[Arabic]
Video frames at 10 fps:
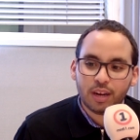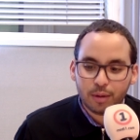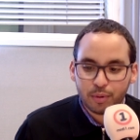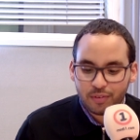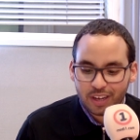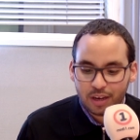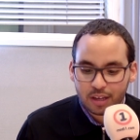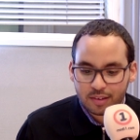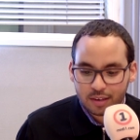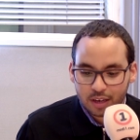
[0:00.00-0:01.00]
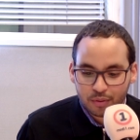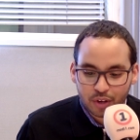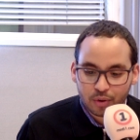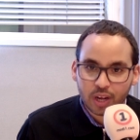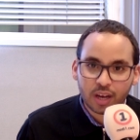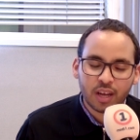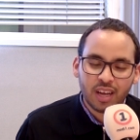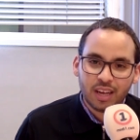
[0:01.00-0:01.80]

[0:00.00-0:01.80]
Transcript: لاعبا في لائحة إيرفي رونار